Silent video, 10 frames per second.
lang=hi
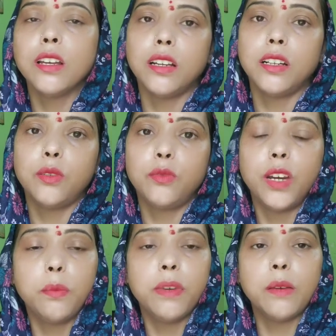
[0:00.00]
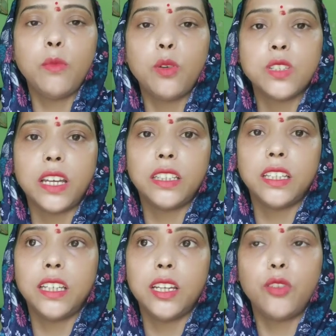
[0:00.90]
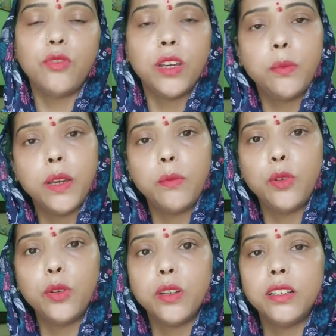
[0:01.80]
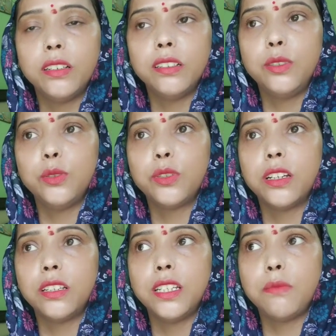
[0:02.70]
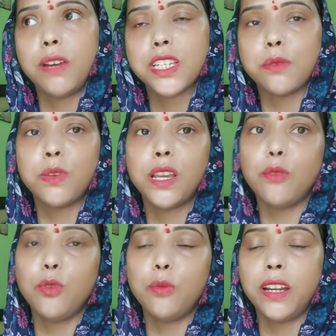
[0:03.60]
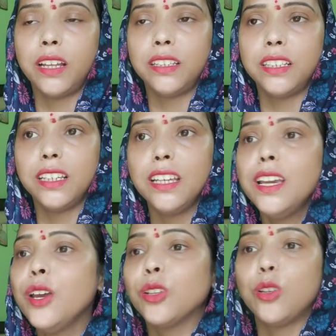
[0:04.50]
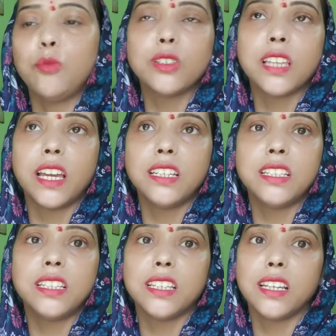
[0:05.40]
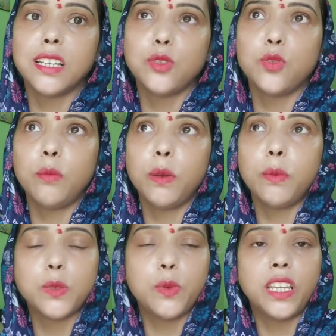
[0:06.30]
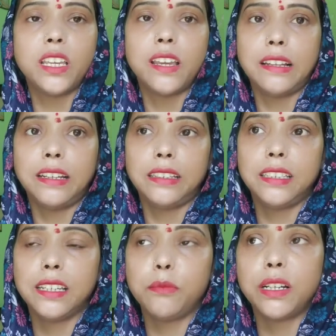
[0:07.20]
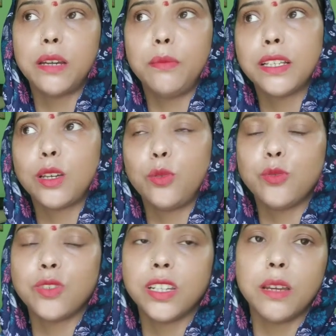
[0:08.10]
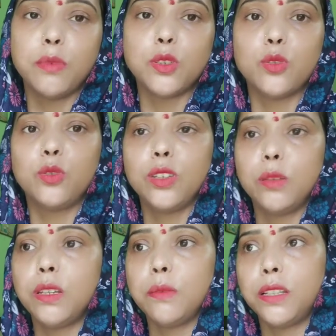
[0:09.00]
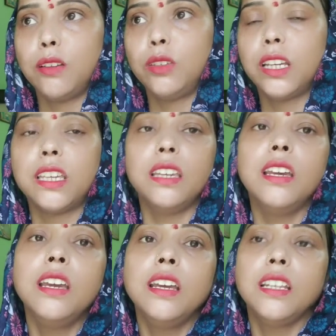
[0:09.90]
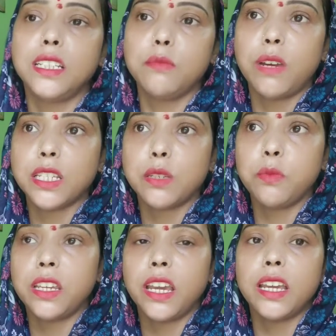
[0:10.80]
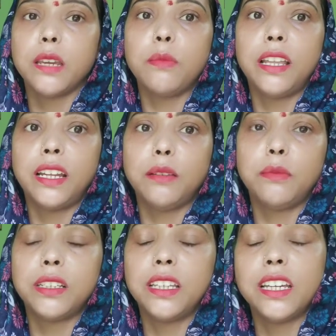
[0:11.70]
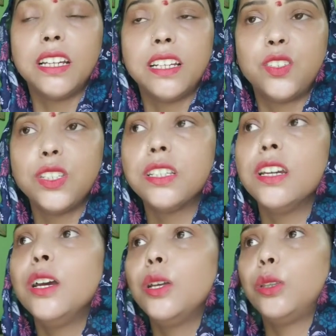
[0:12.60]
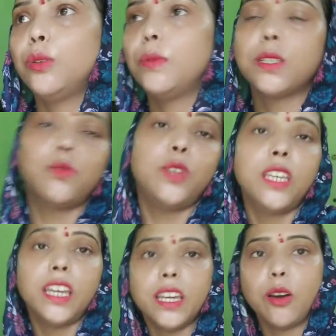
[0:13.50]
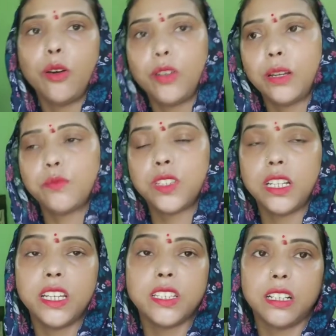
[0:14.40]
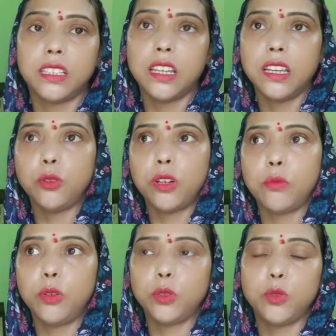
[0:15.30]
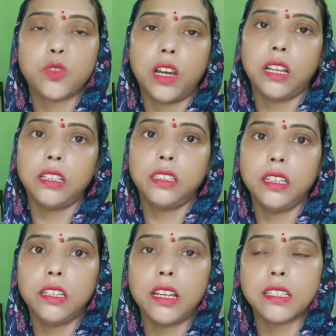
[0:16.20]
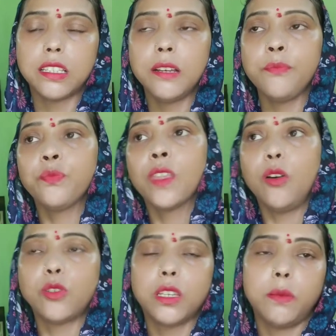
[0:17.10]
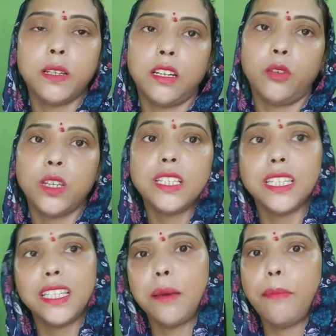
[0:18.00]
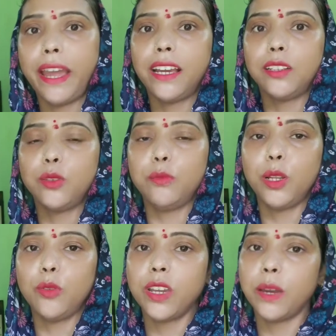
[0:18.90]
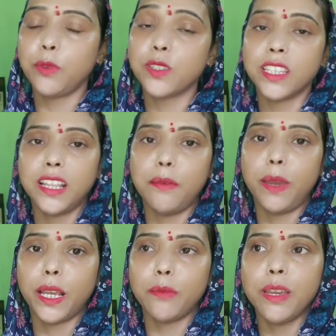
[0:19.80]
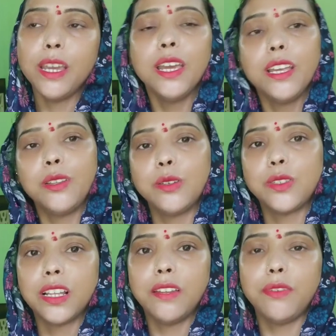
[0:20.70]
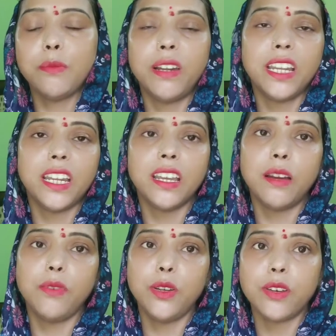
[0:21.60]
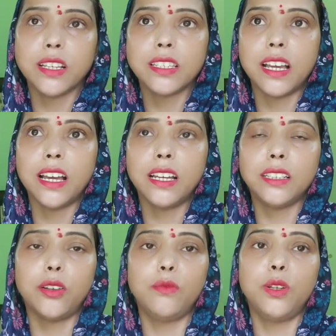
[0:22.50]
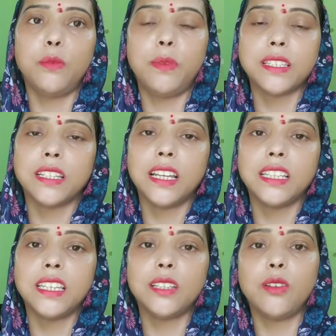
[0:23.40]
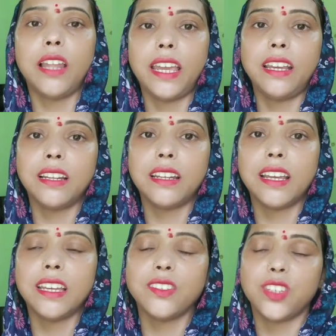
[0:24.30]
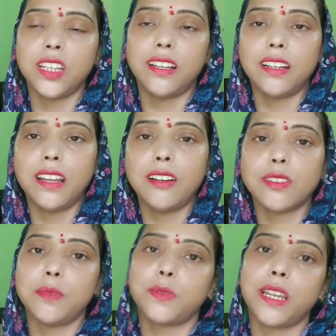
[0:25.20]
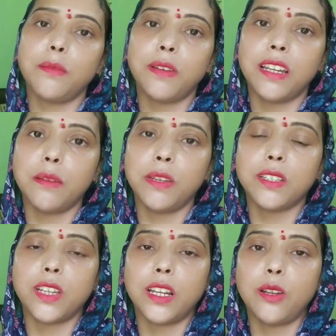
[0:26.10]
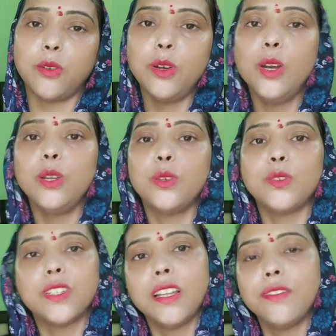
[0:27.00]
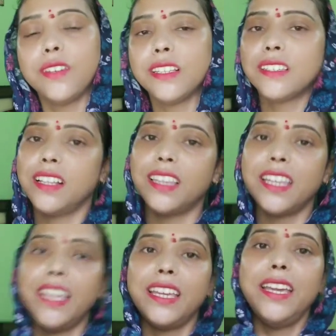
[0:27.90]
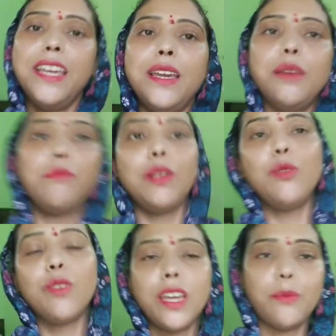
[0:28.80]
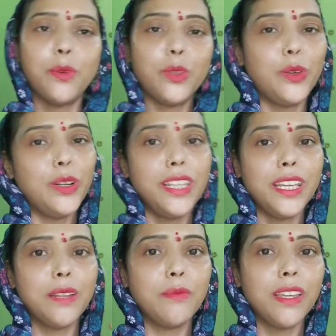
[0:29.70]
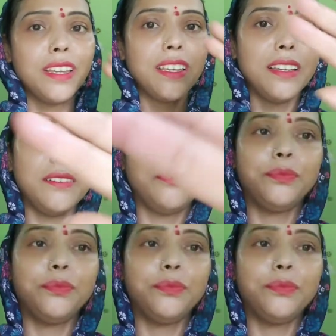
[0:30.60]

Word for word: वहीं पे हम लोग जाते थे और वहीं पे हम लोग जो जन्माष्टमी है वो बनाते थे तो बहुत सारी चीज़ें हैं जो हमें बचपन की याद आती है बट अब ऐसा कुछ नहीं है बच्चों को तो ये भी नहीं पता होता कि जन्माष्टमी क्या है बताना पड़ता है हर चीज़ तो बस वही है और अब चलिए चलते हैं थोड़ा बहुत कुछ खा लेते हैं नाश्ता और उसके बाद जाऊँगी सीधा बैंक तो मिलूँगी आपको सीधा बैंक में तो चलिए फिर बने रहेगा वीडियो के साथ और वीडियो पसंद आती है तो लाइक करना है शेयर करना है और सब्सक्राइब करना है मेरे चैनल को तो चलिए फिर चलते हैं मिलूंगी आपको थोड़ी देर में